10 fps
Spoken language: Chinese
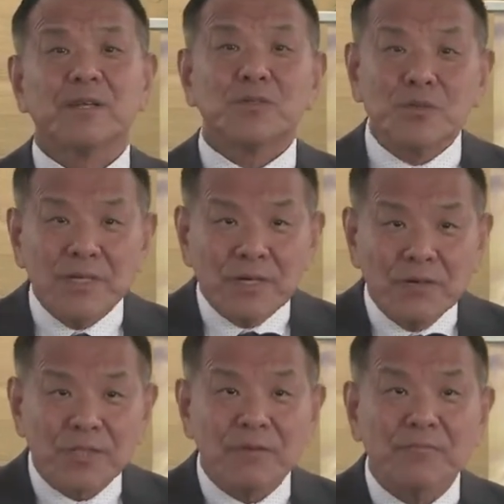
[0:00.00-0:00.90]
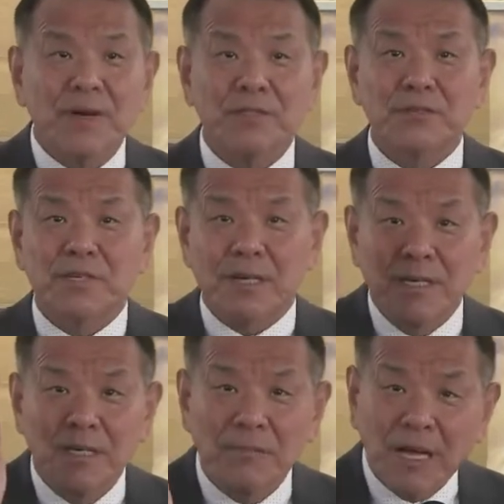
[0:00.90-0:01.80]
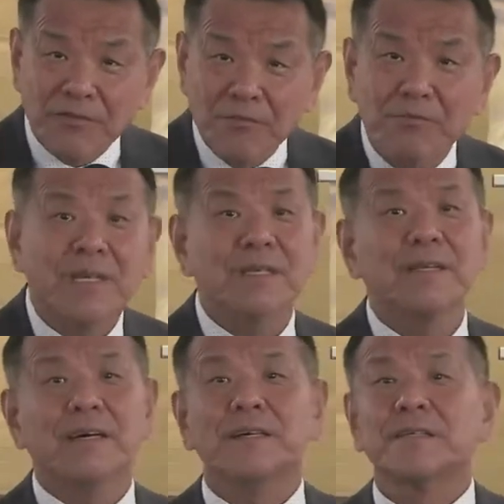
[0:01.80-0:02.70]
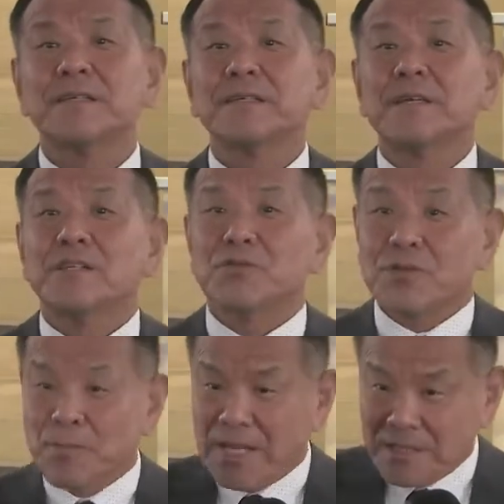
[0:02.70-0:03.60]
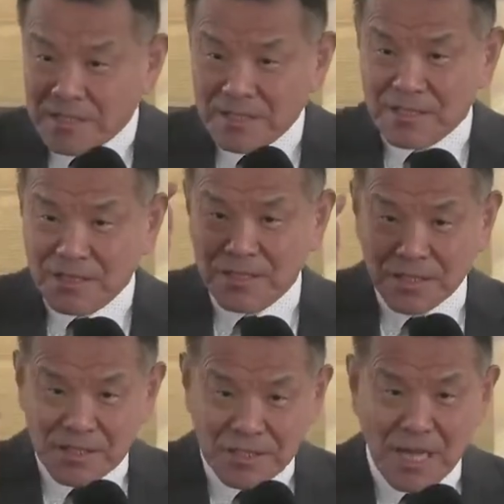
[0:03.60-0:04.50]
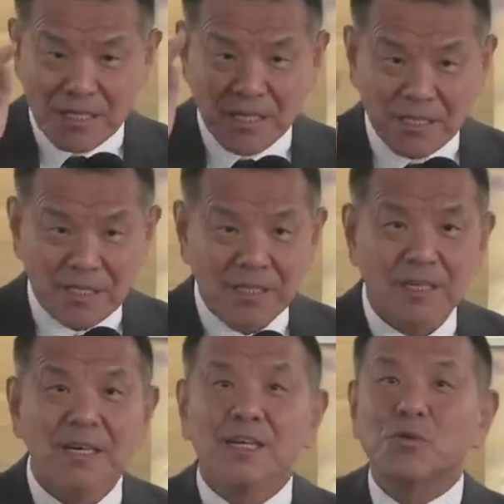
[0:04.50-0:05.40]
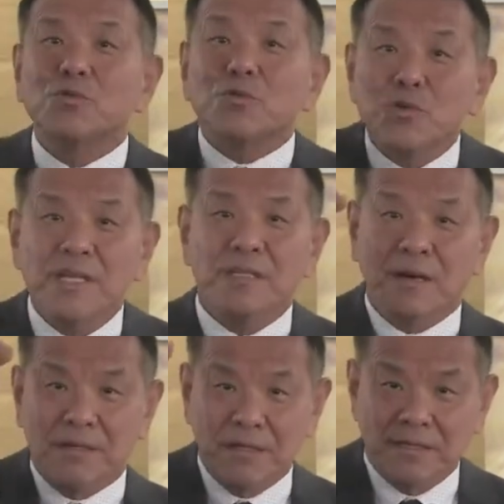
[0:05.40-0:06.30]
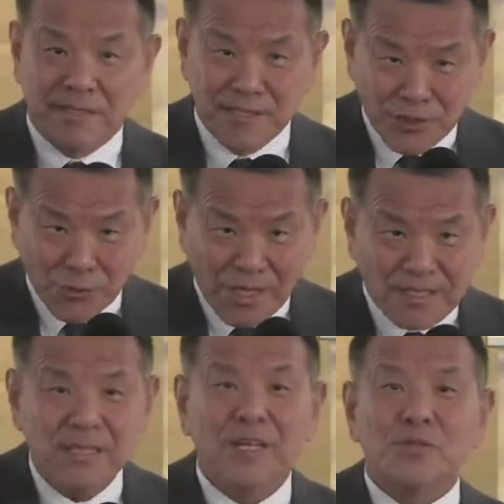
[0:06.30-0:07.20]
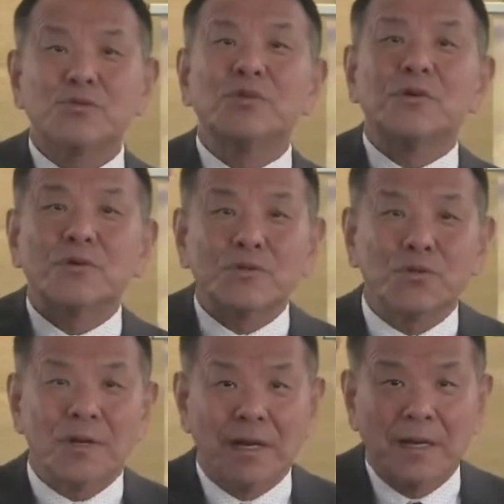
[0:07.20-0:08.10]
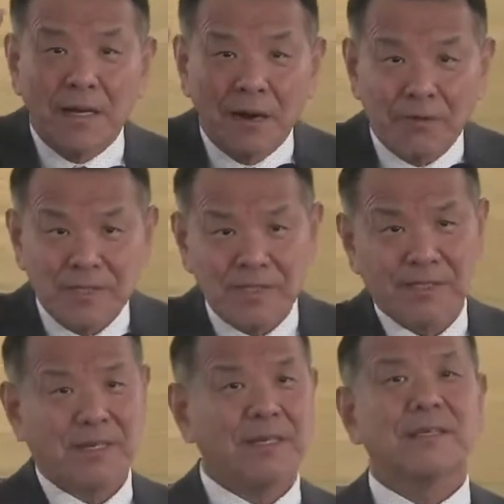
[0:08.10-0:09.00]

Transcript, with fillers: 最后审判就是黑白分明的，就是把一切的善和恶都推到了极端，最后做了了结。